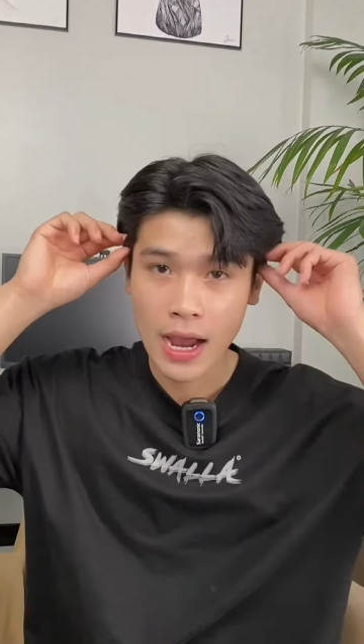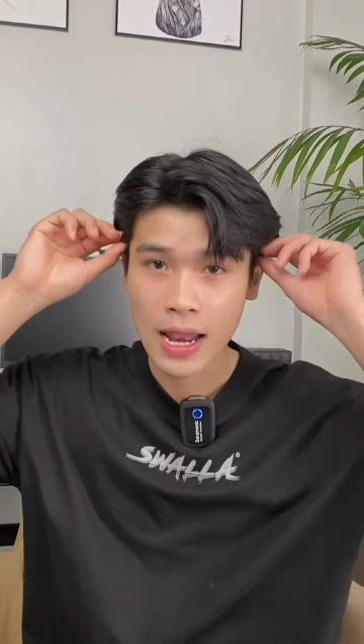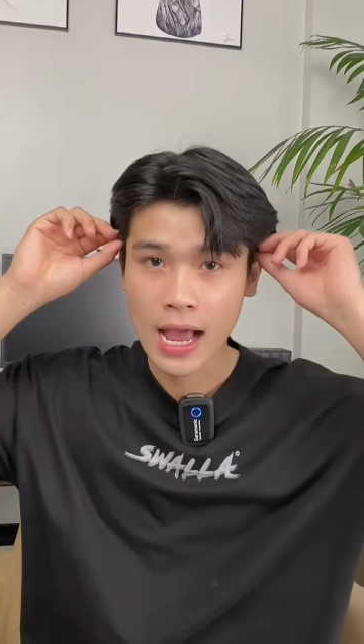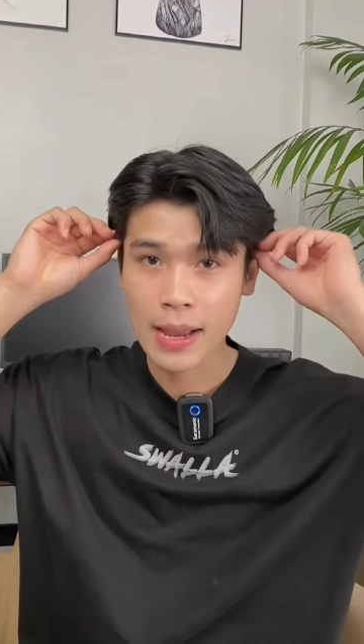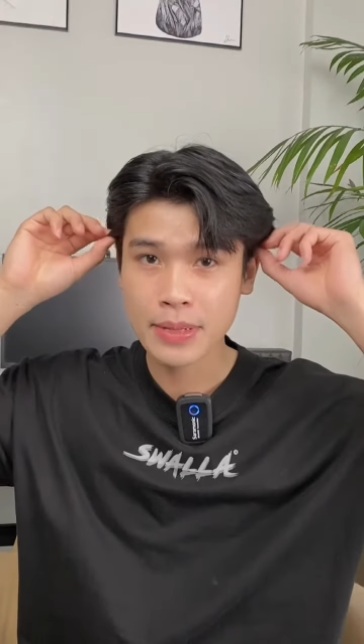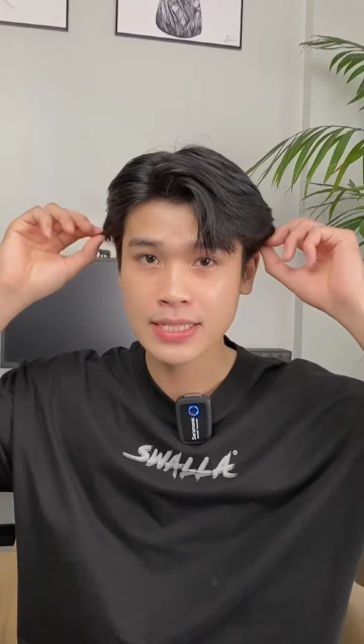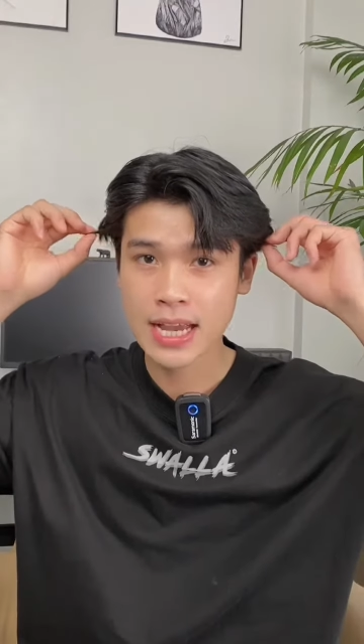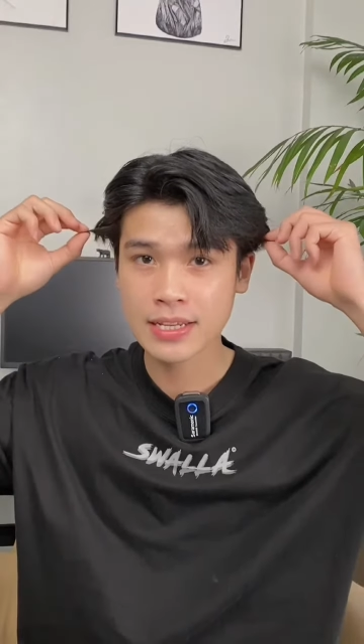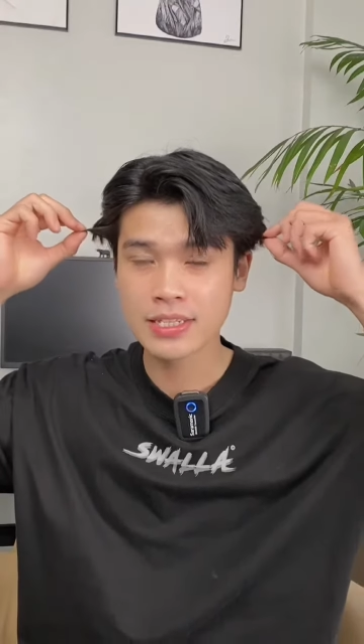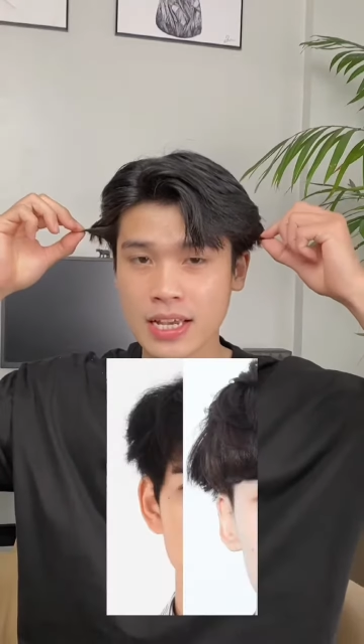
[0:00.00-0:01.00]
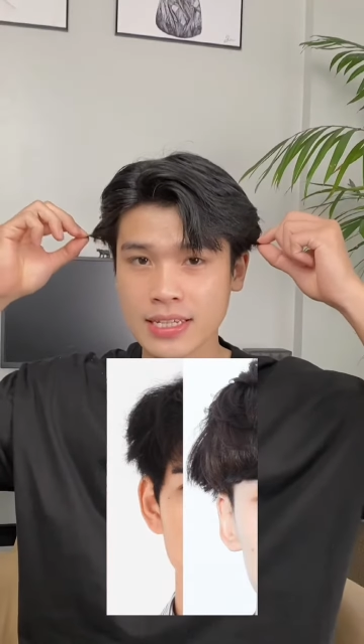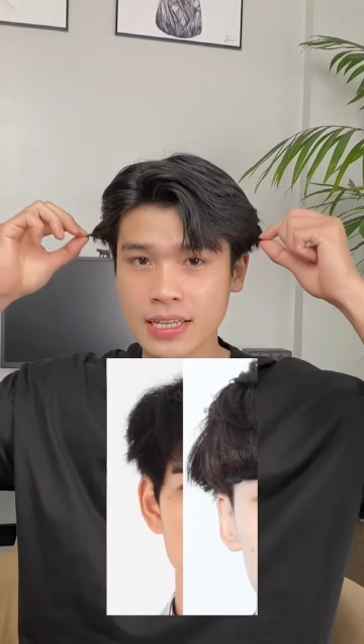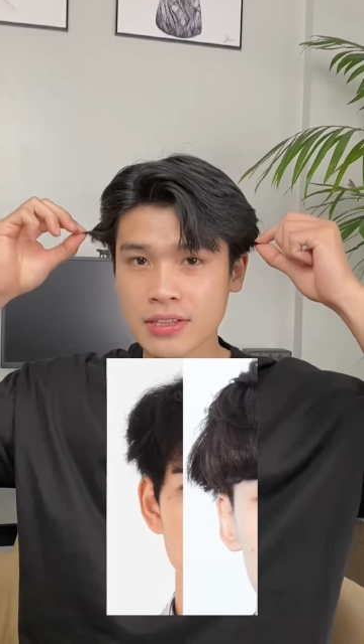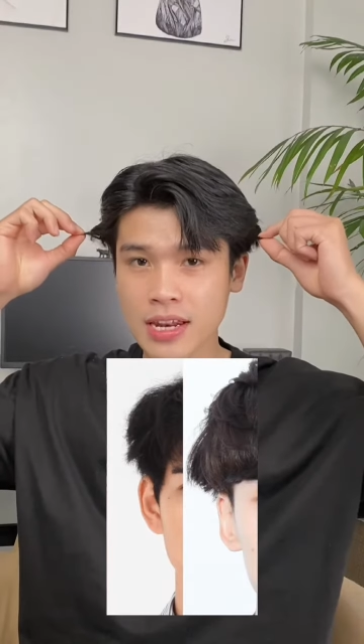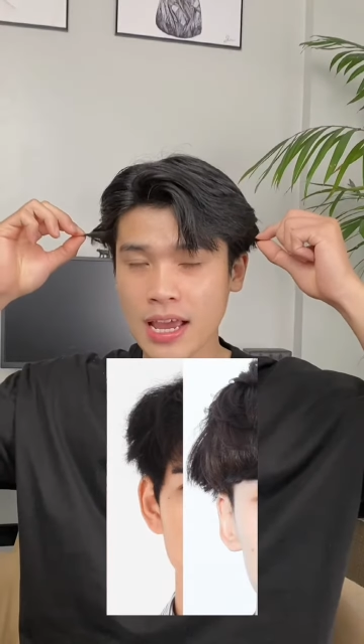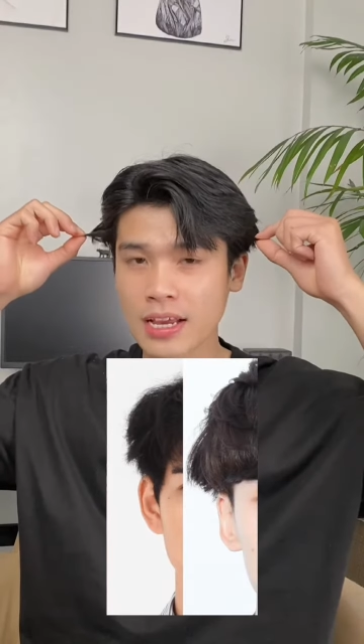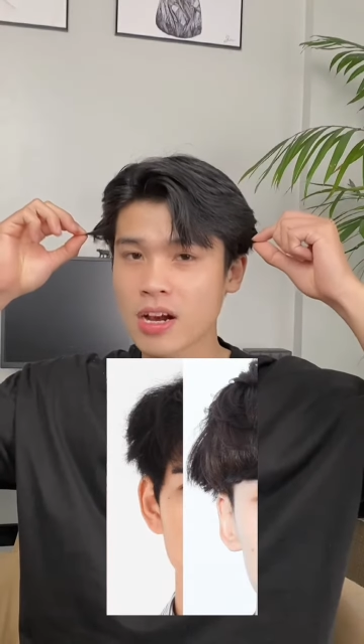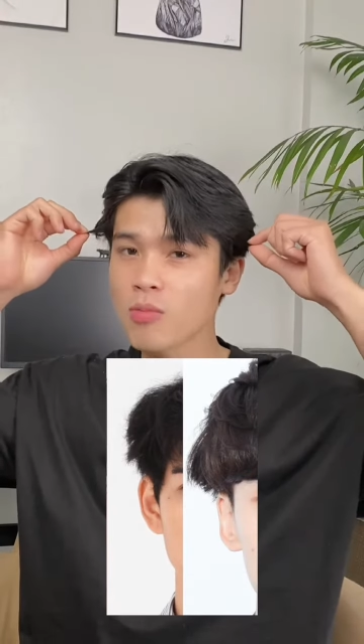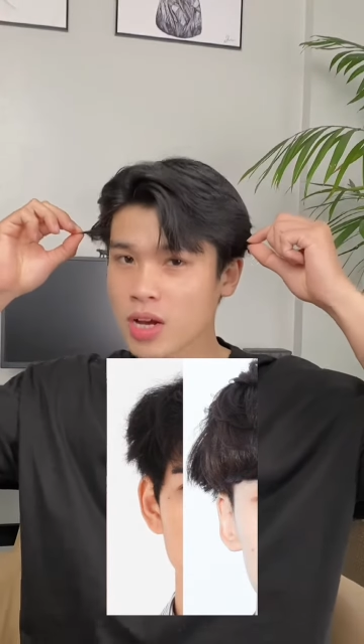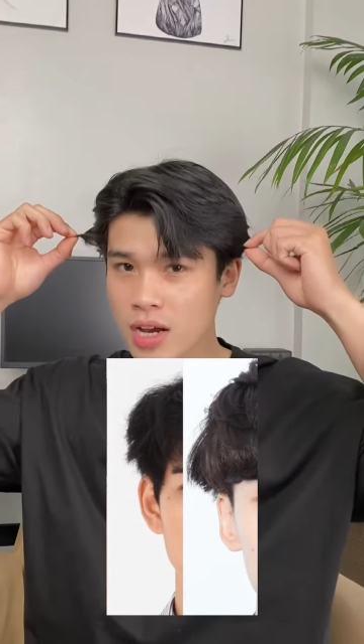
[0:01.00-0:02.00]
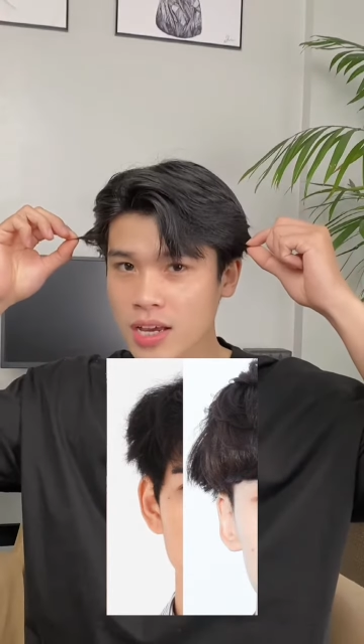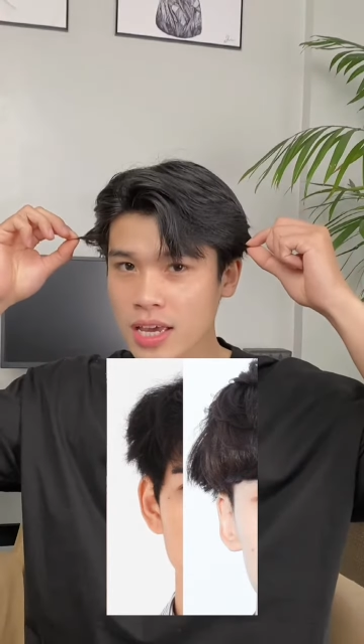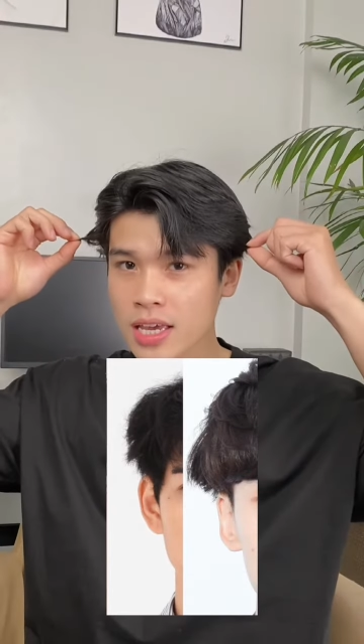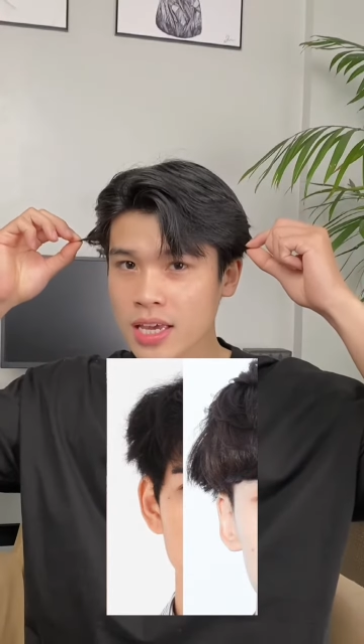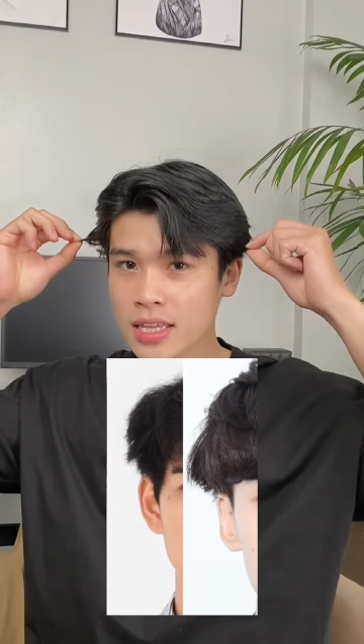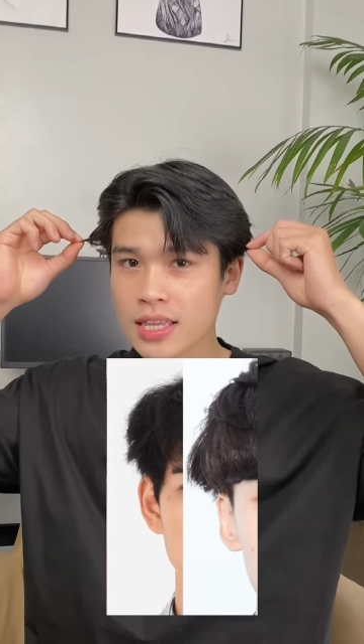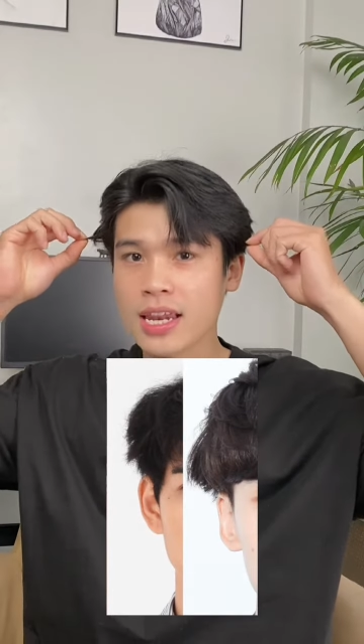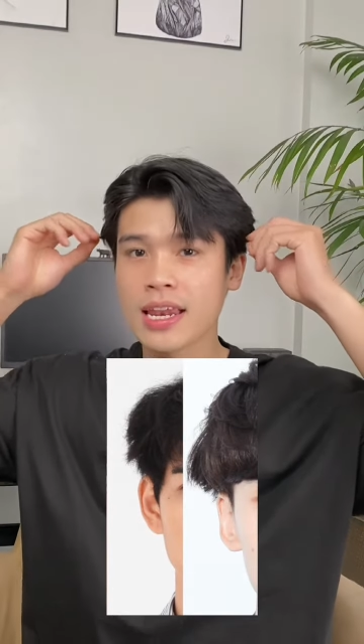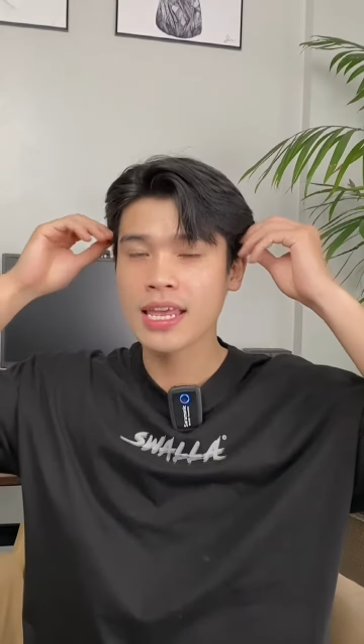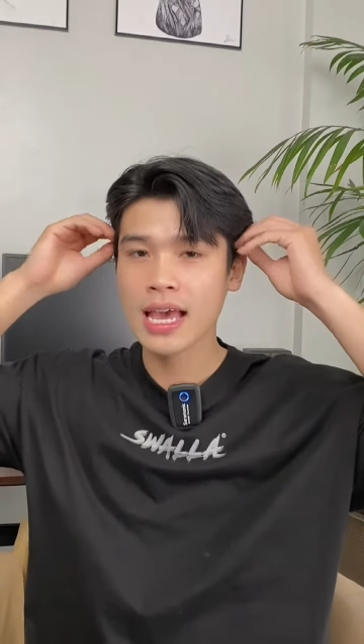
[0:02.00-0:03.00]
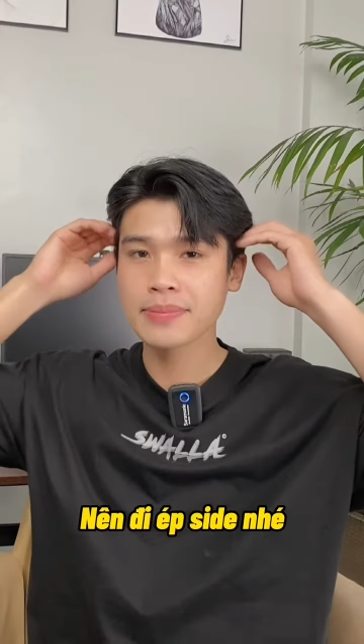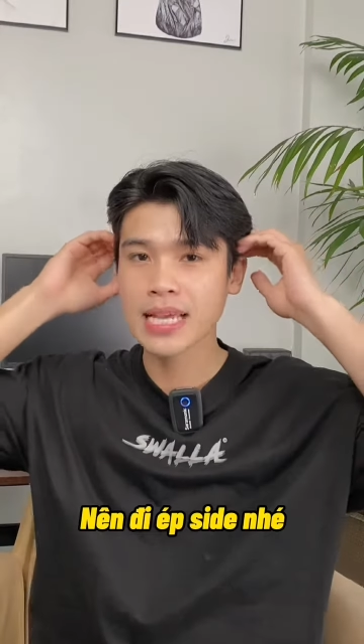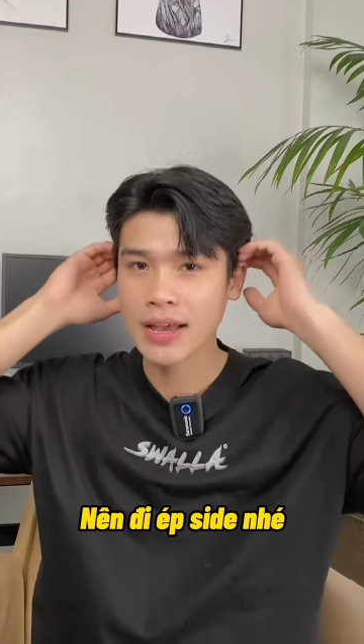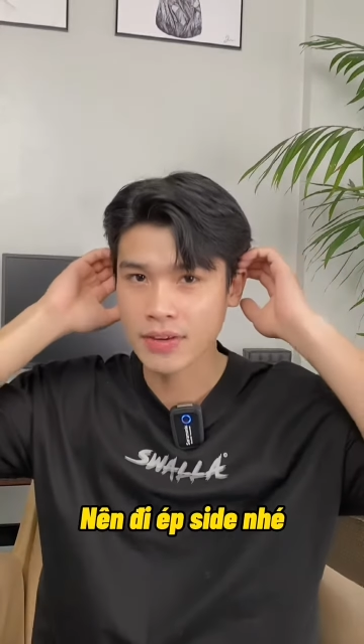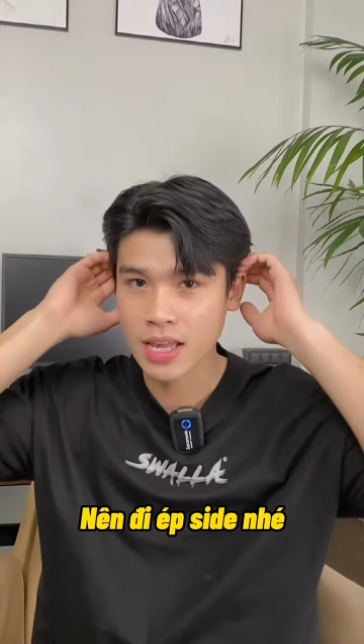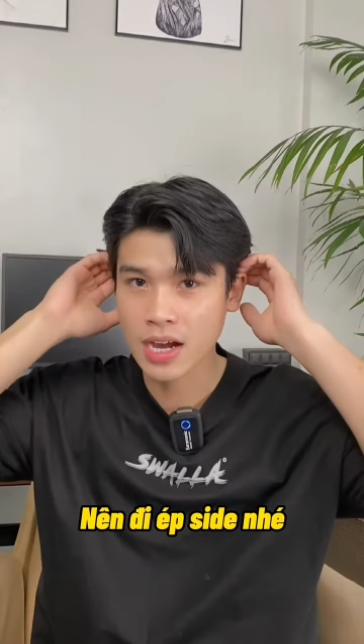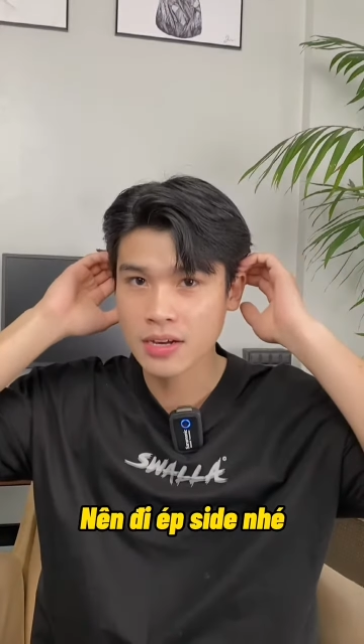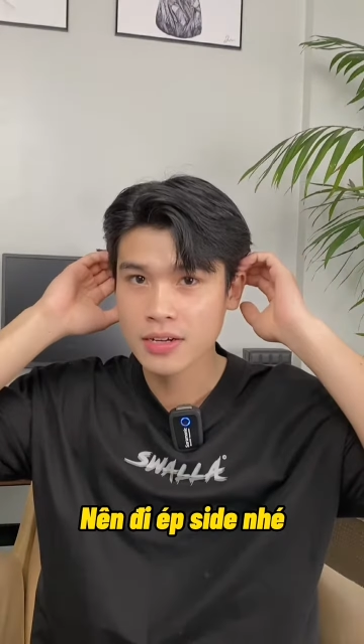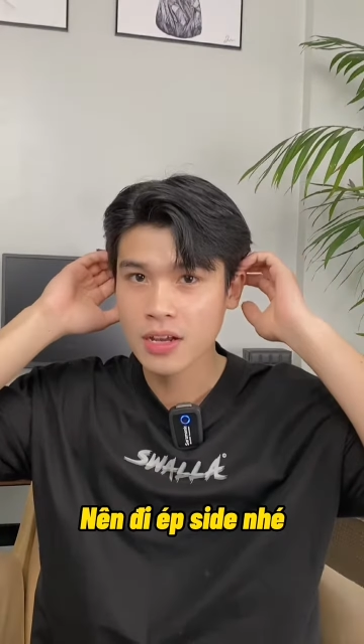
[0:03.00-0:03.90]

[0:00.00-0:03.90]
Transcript: hay là hai bên side chỉa ra như thế này, không được ưng ý thì nên đi ép side vào nhá.